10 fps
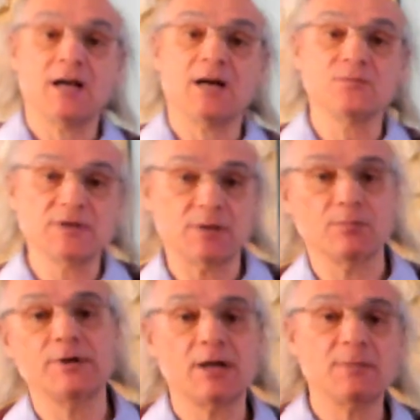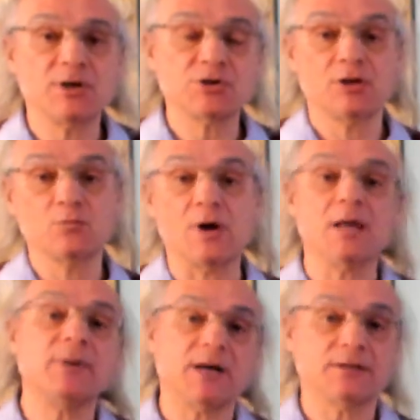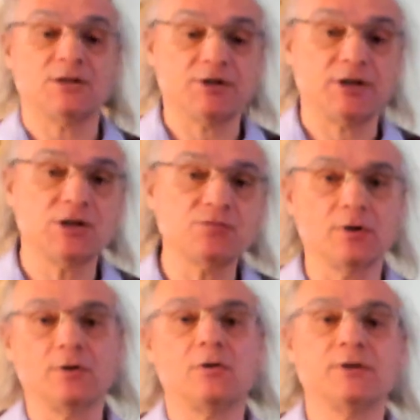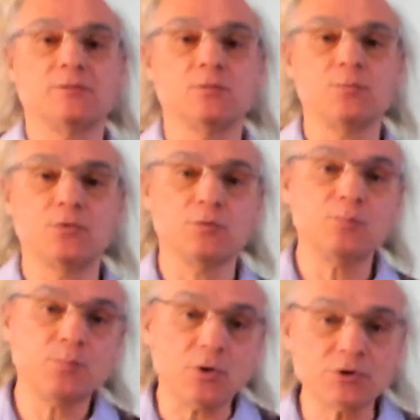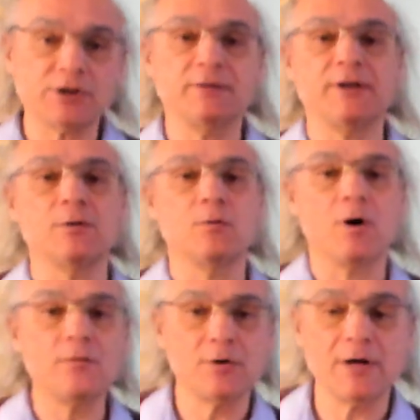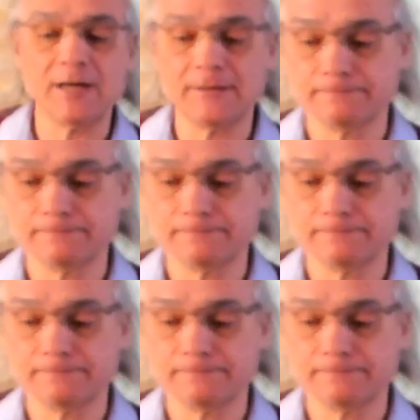à vous abonner à ma chaîne ou à la partager. Et je vous donne rendez-vous pour une prochaine vidéo. Au revoir.